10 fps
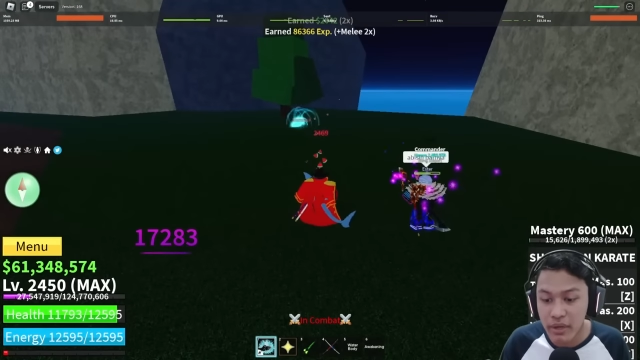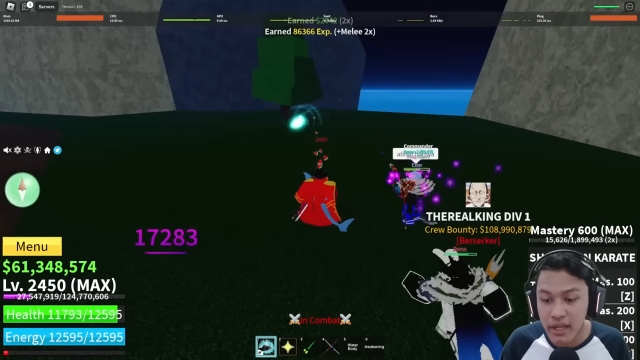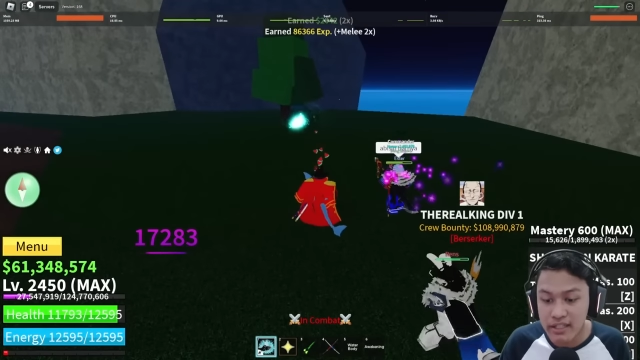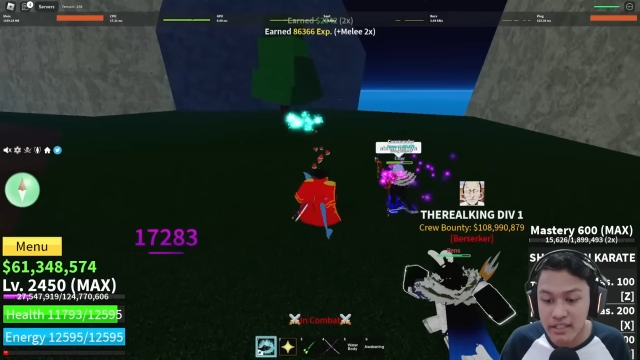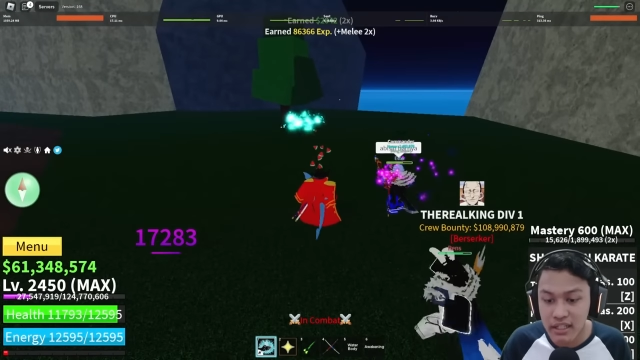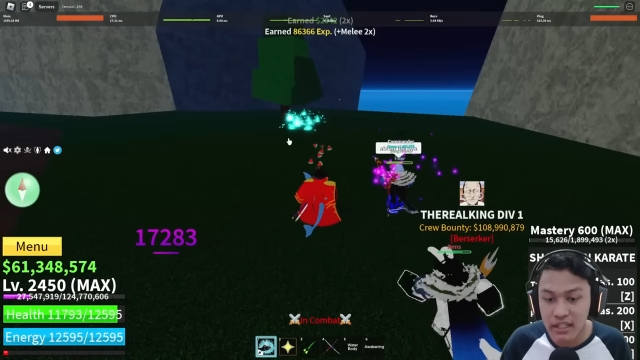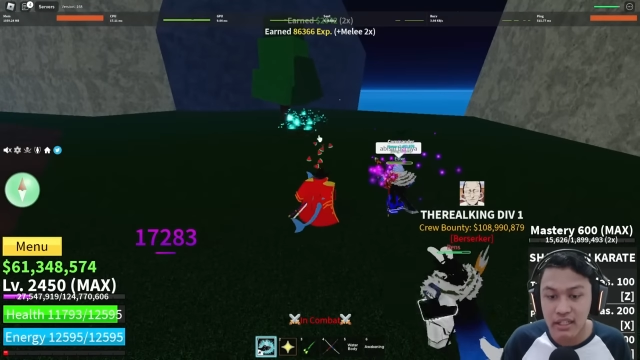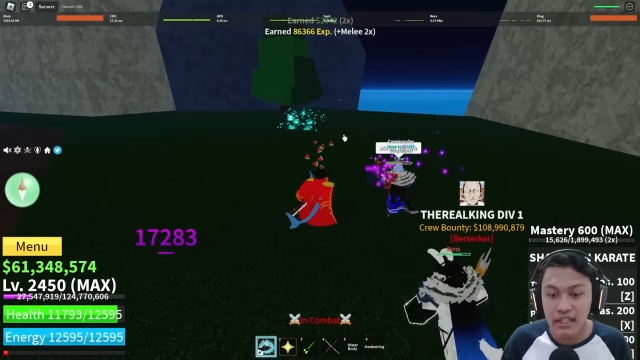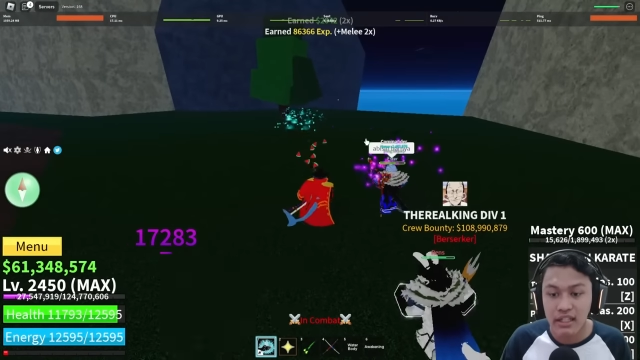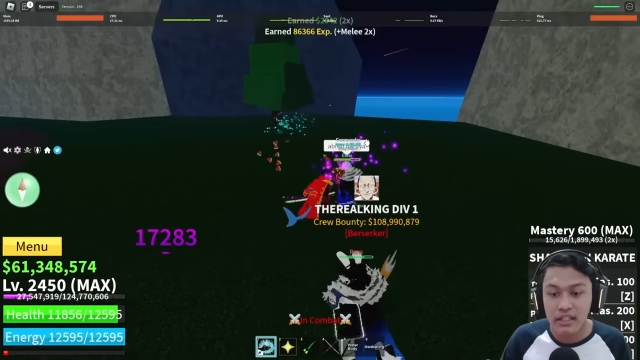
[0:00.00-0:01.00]
kalian
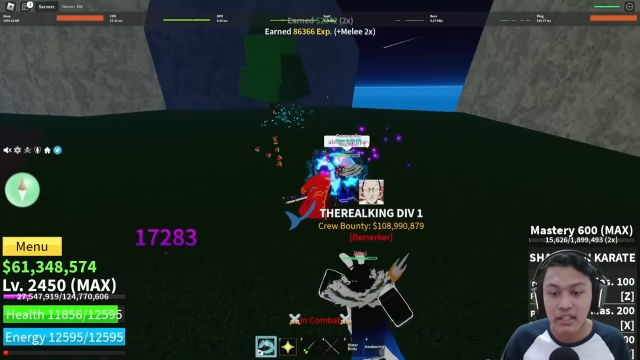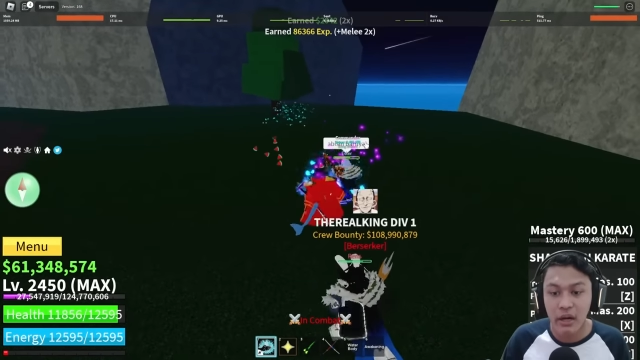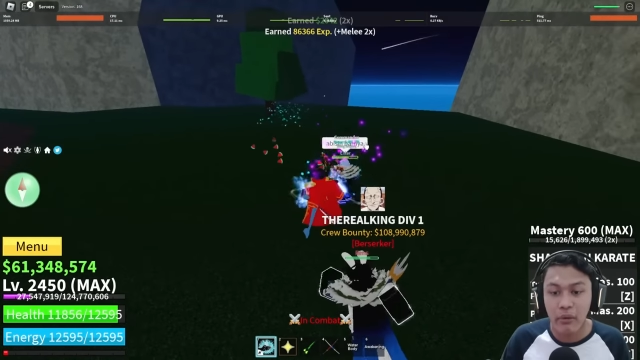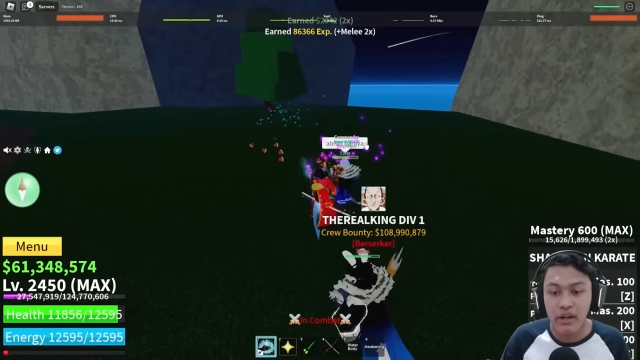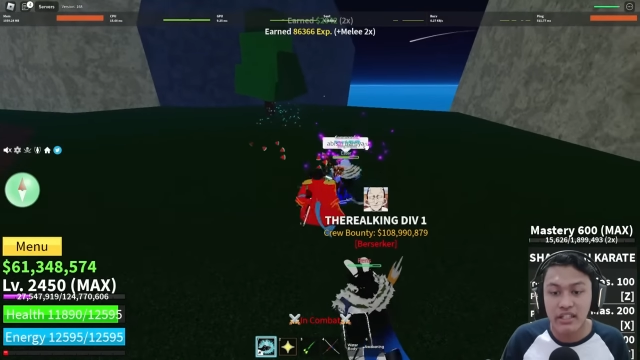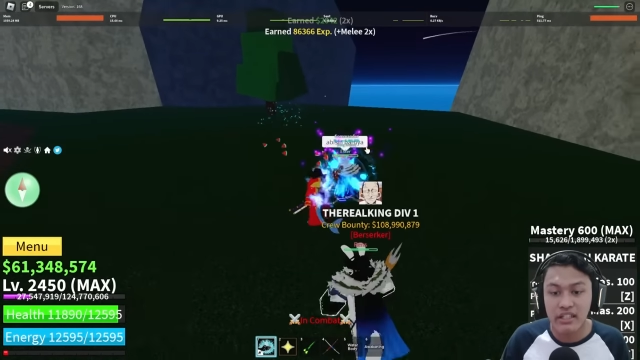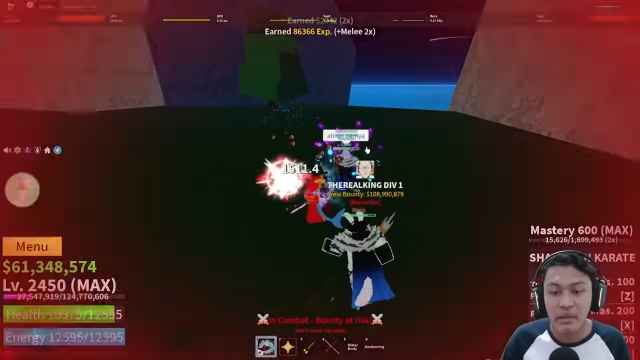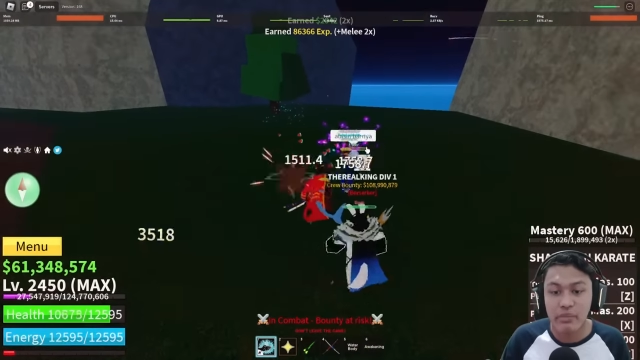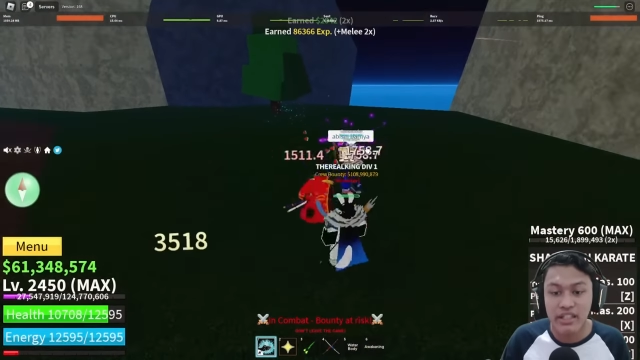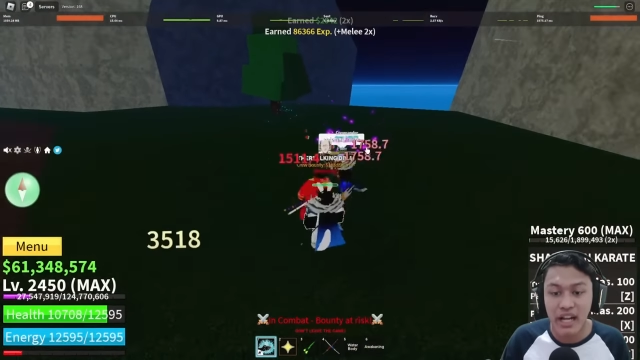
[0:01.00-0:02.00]
mengaktifkan sebanyak tiga
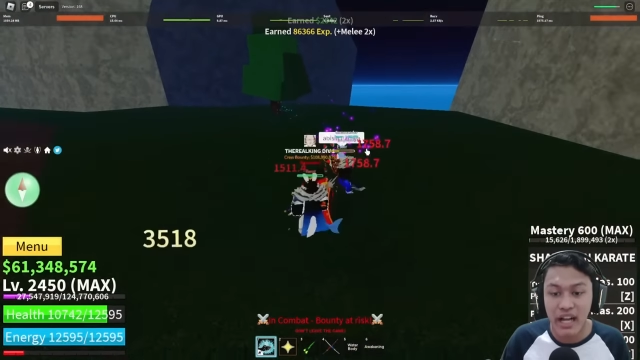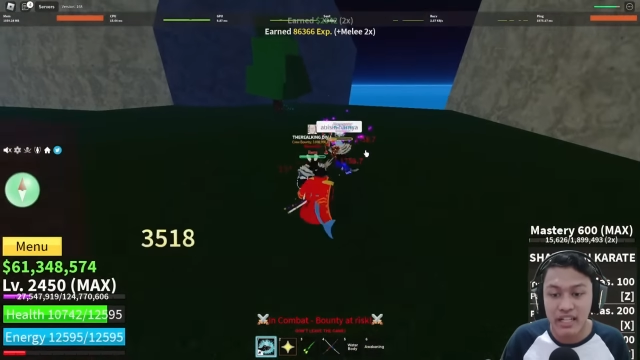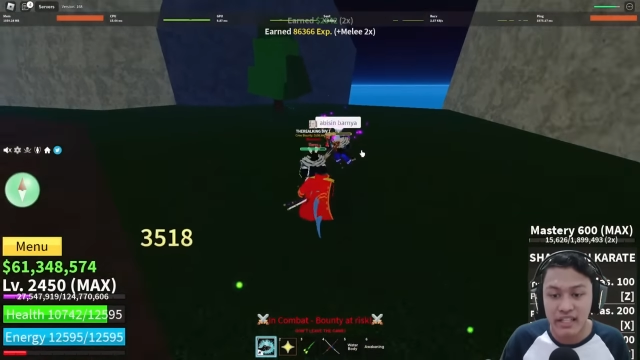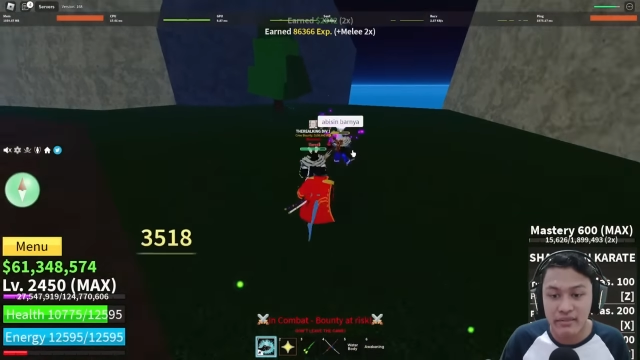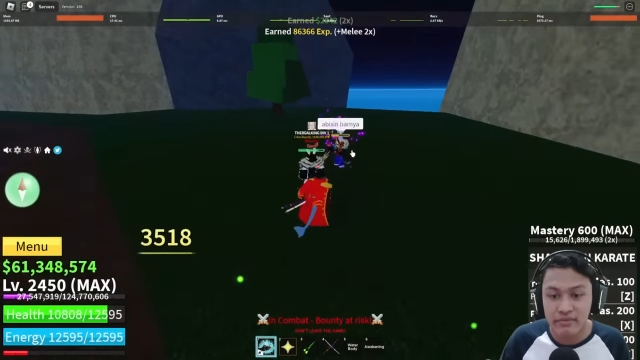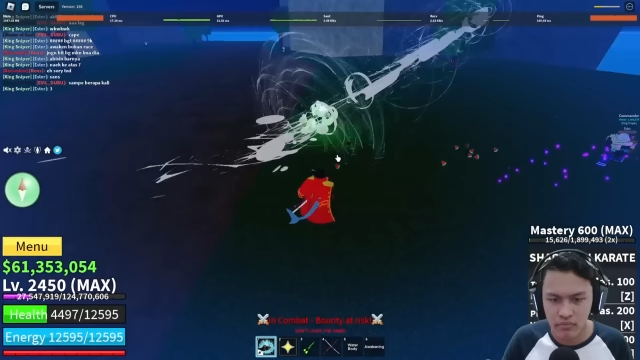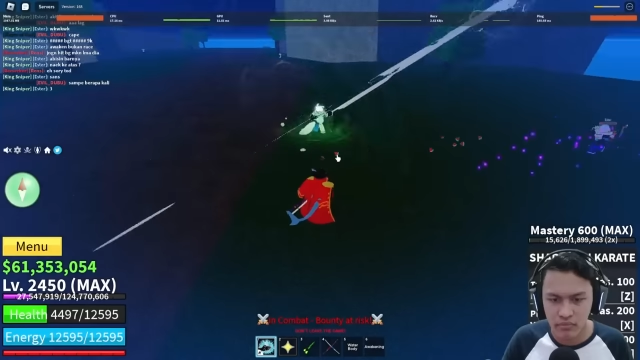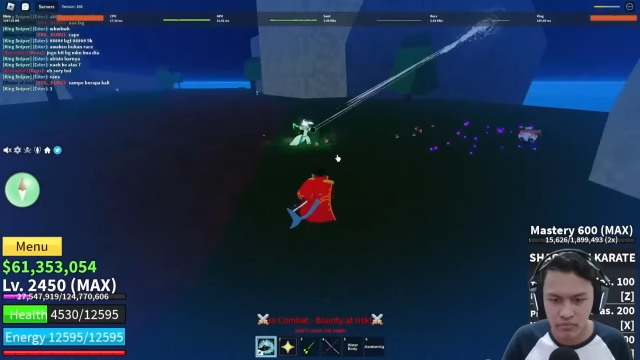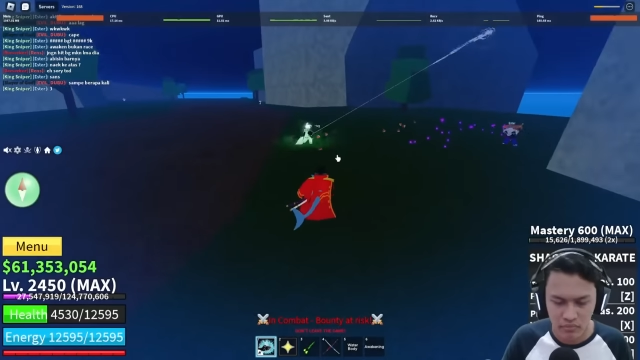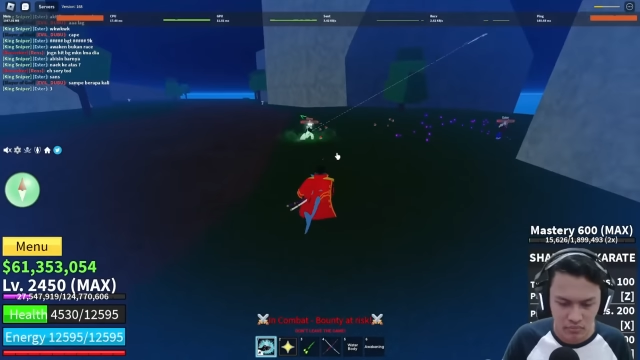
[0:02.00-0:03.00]
kali, kalian
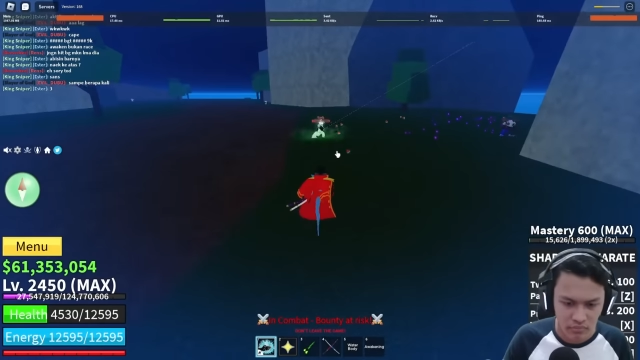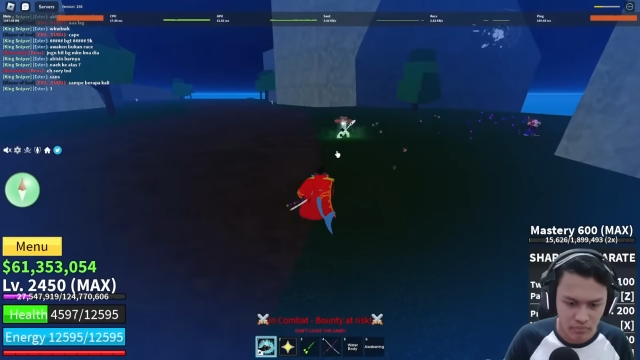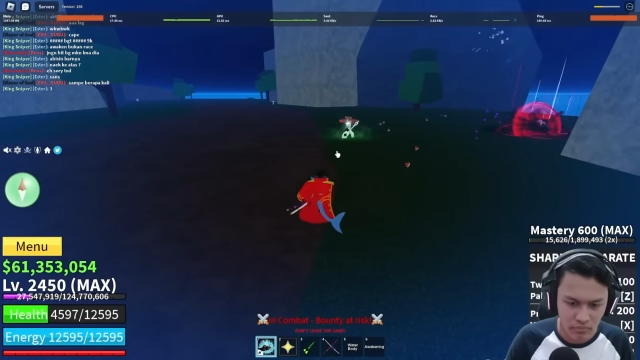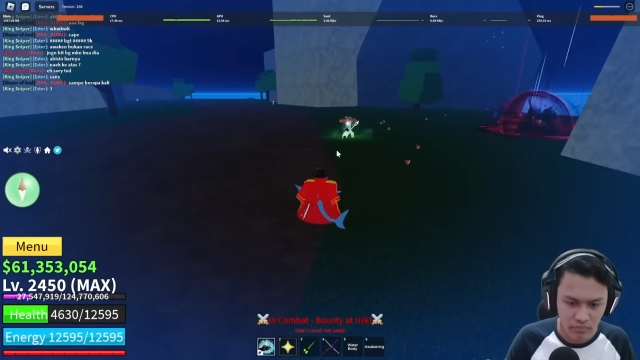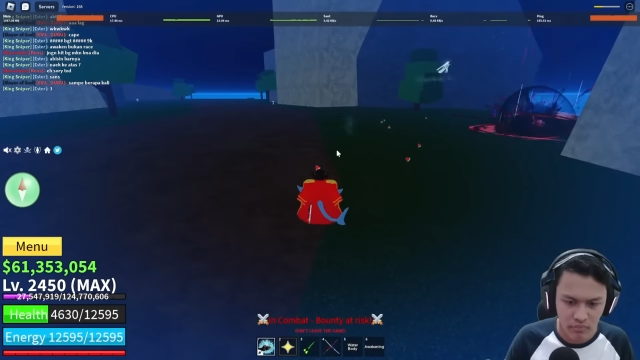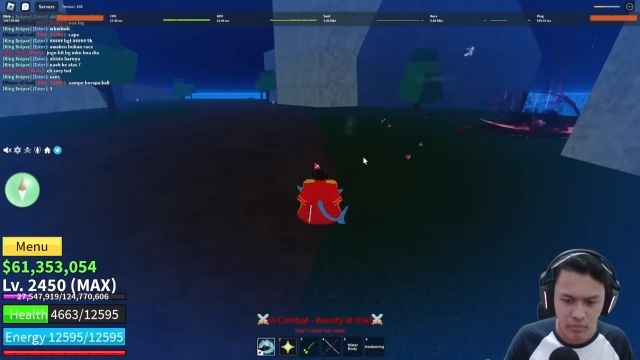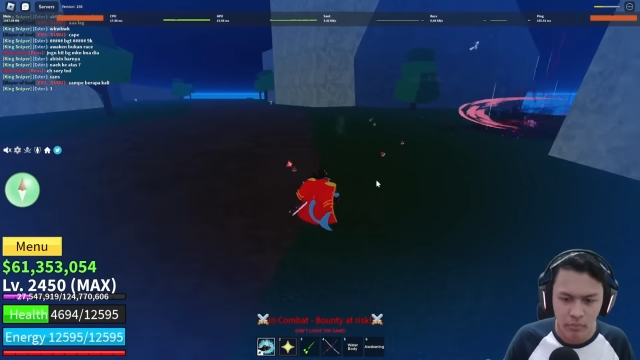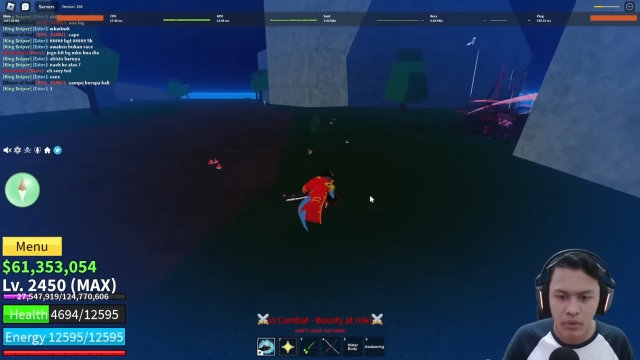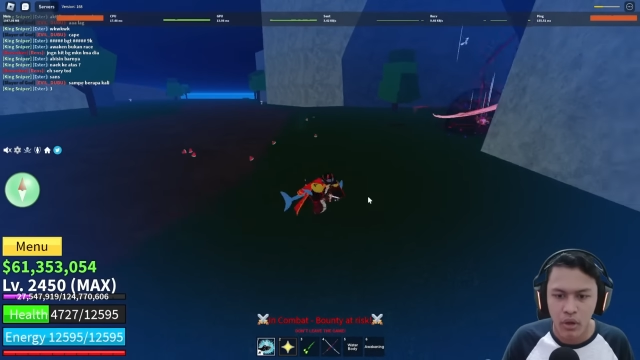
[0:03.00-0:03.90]
hanya perlu